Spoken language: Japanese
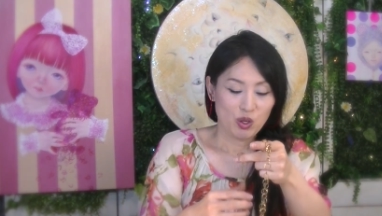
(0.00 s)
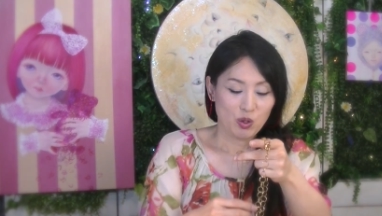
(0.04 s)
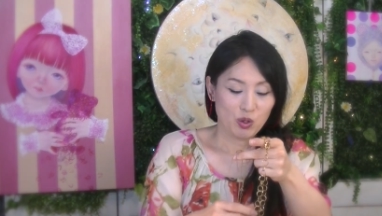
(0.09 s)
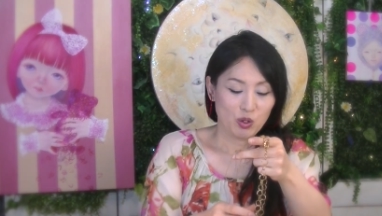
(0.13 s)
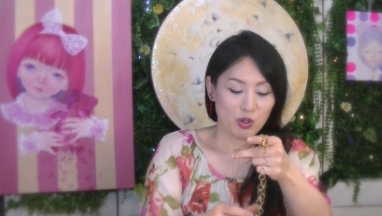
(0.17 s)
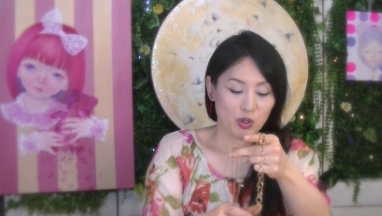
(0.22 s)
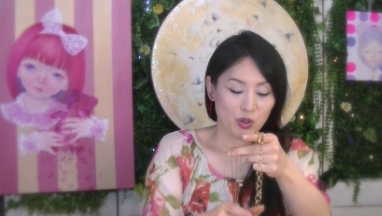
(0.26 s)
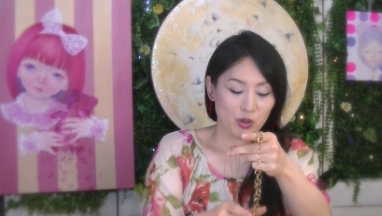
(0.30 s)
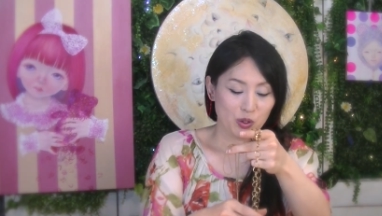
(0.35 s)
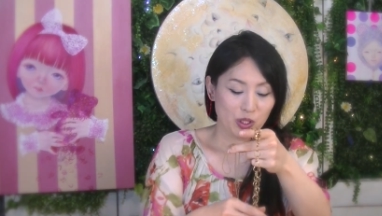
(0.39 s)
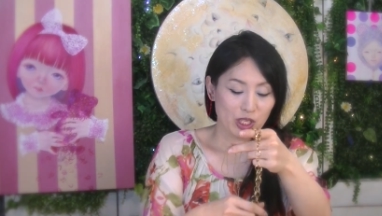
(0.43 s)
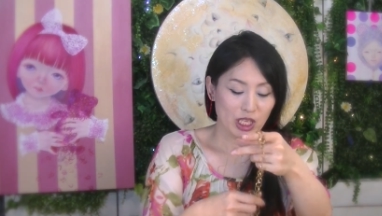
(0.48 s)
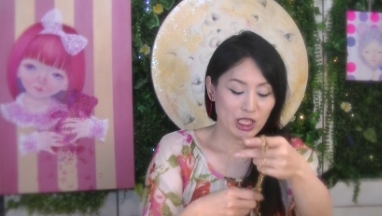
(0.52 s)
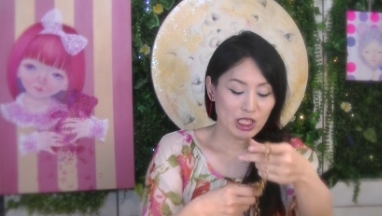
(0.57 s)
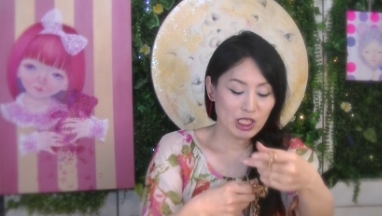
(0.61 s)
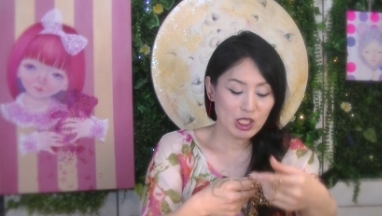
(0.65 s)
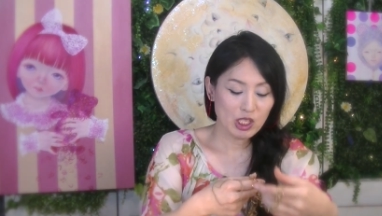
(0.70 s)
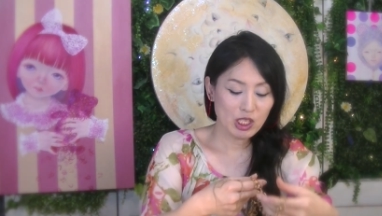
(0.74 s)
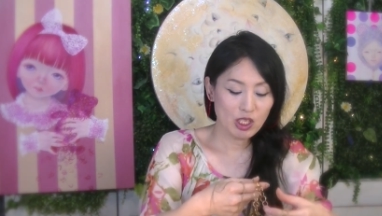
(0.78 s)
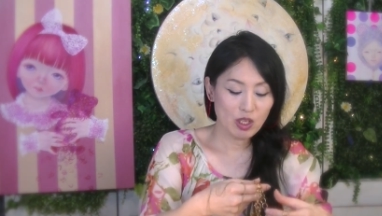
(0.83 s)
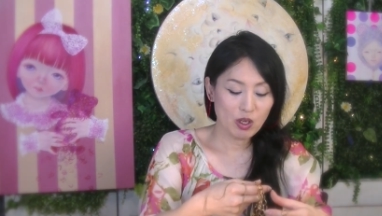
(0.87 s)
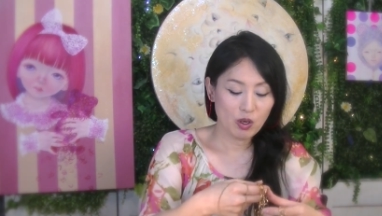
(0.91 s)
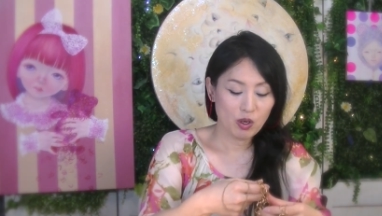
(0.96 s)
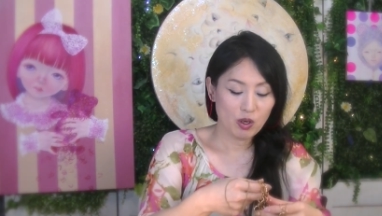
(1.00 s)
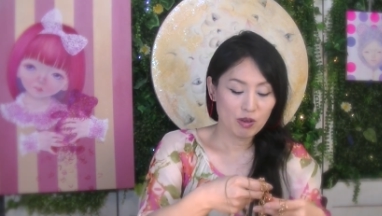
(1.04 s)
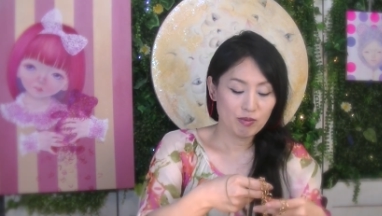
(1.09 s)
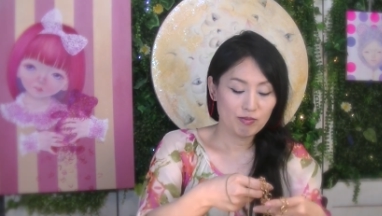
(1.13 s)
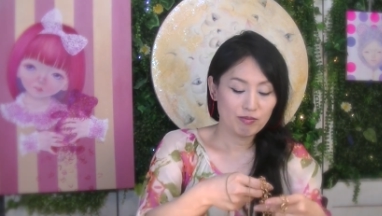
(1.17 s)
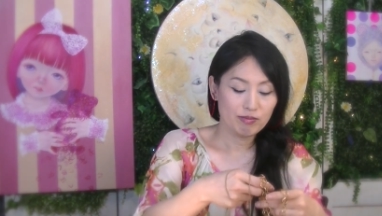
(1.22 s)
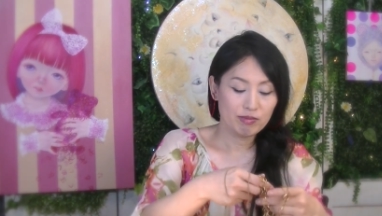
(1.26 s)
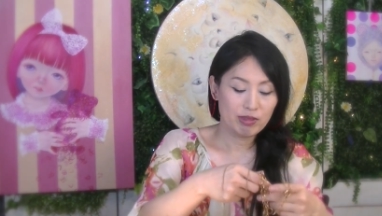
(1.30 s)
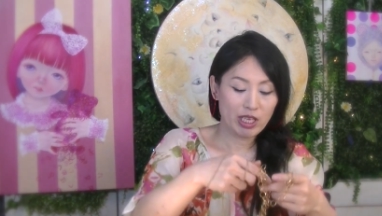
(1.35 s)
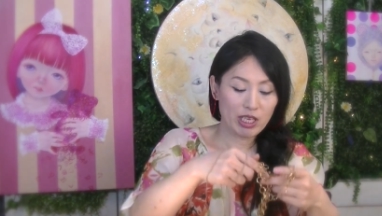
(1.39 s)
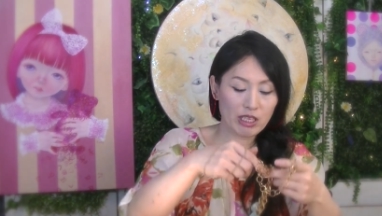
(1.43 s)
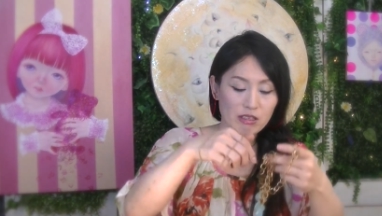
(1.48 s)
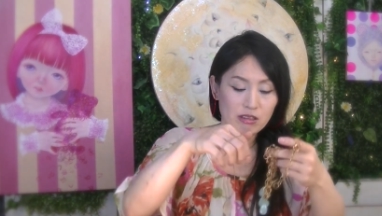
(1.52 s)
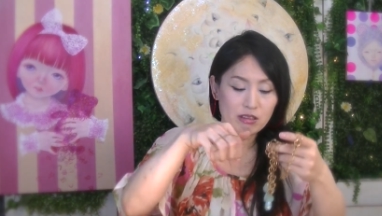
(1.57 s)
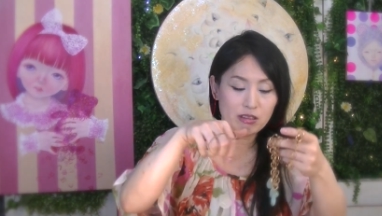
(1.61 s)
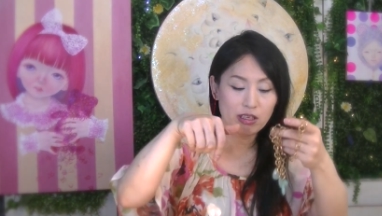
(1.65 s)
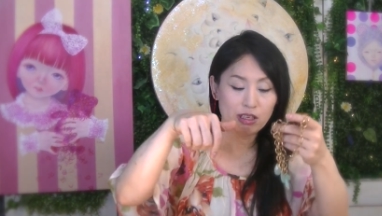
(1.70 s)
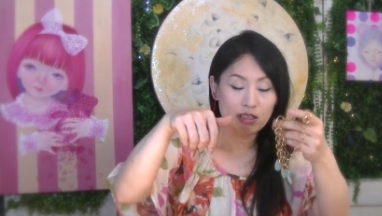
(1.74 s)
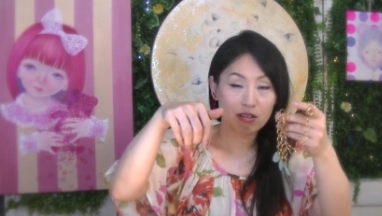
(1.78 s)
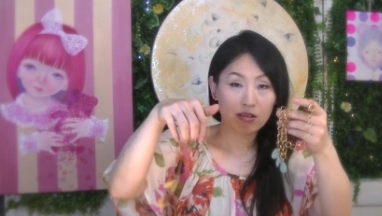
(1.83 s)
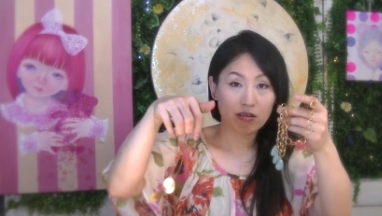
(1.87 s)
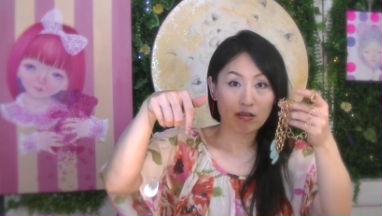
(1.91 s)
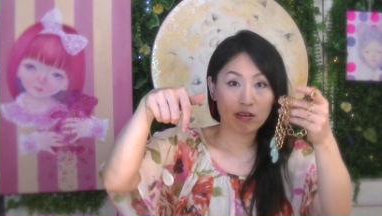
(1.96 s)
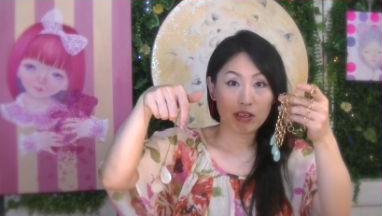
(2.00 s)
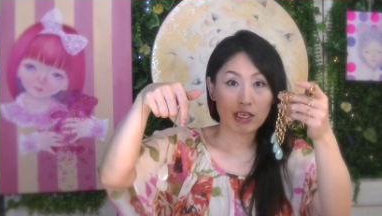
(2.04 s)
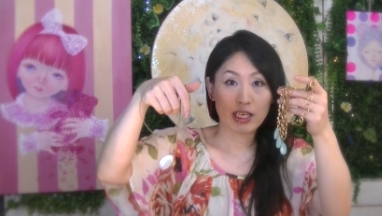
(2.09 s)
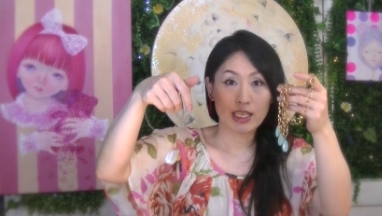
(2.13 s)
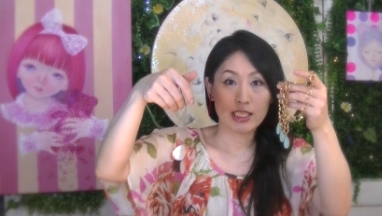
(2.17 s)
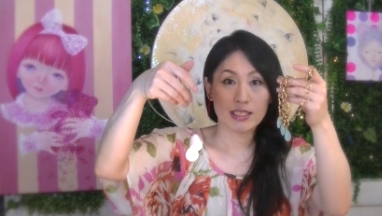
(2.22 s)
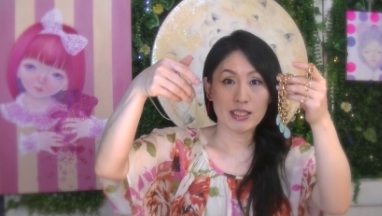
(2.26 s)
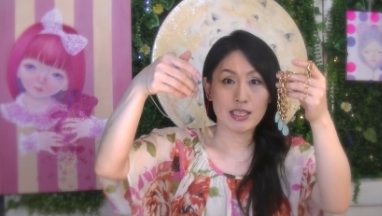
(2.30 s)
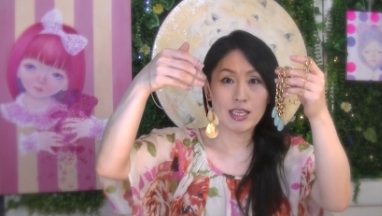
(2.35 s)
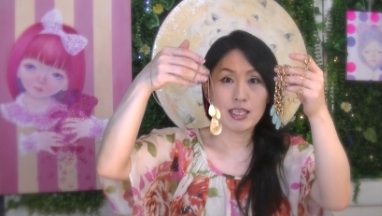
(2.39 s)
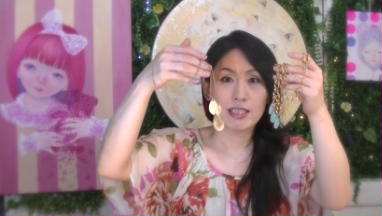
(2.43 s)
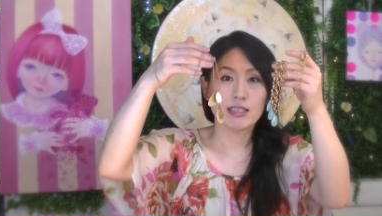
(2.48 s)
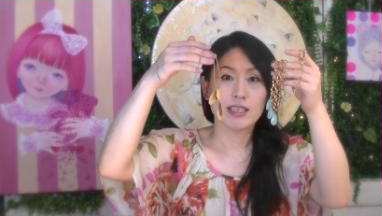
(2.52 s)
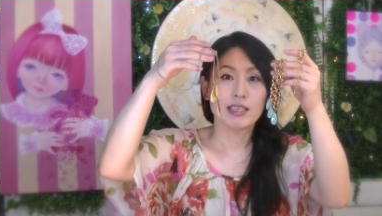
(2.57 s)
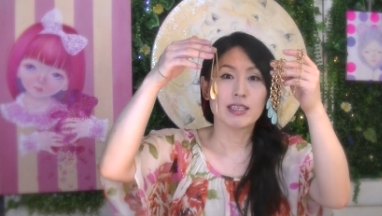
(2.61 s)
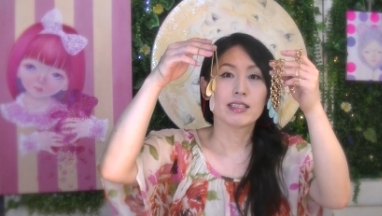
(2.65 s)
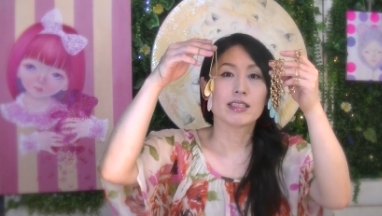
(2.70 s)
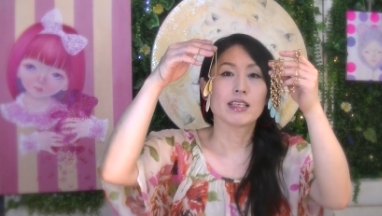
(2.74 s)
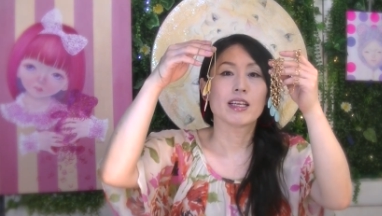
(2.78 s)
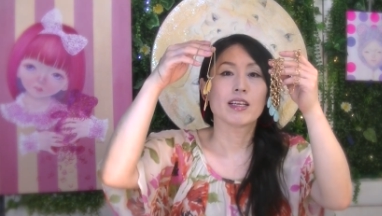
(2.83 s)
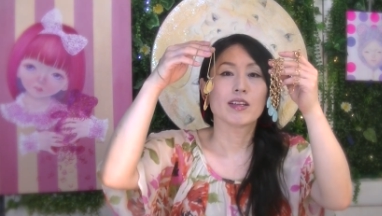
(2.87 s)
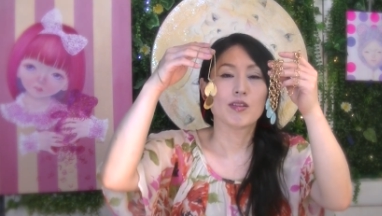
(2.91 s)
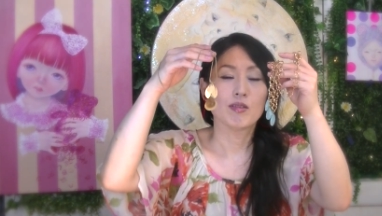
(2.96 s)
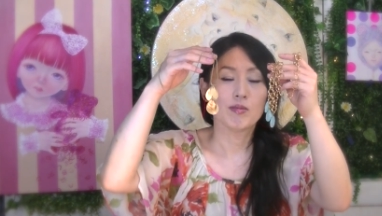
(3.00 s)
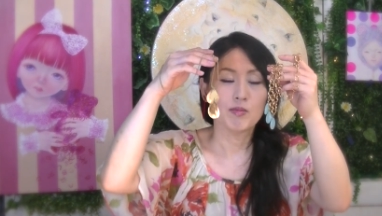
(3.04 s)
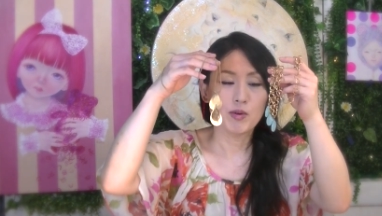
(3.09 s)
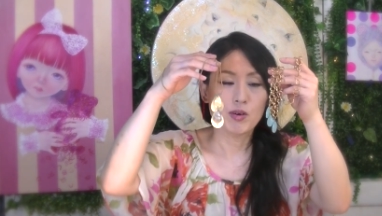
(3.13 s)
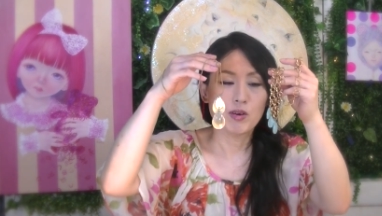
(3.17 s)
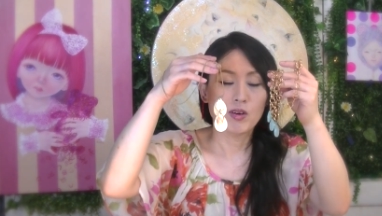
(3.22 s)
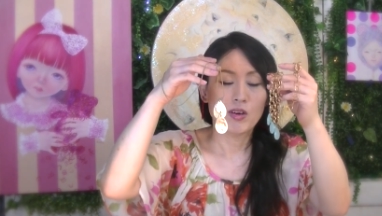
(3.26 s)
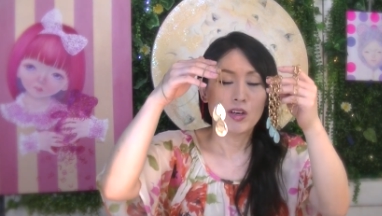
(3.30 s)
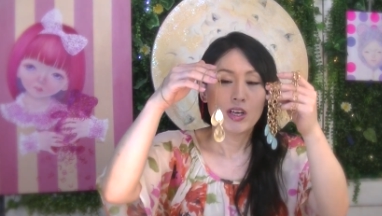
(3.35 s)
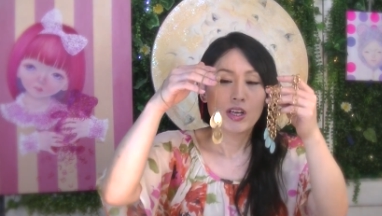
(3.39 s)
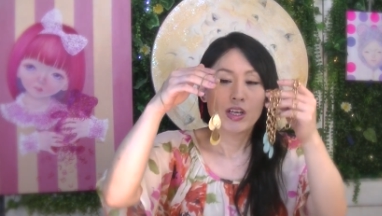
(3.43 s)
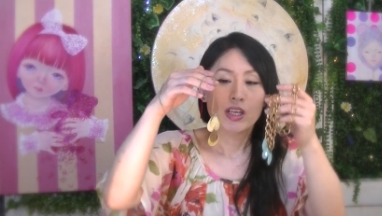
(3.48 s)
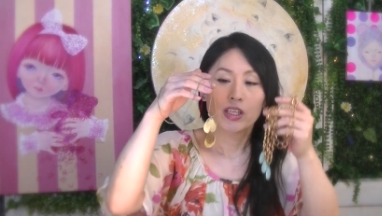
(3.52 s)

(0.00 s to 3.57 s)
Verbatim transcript: この2つのネックレスを買ったんですけれども、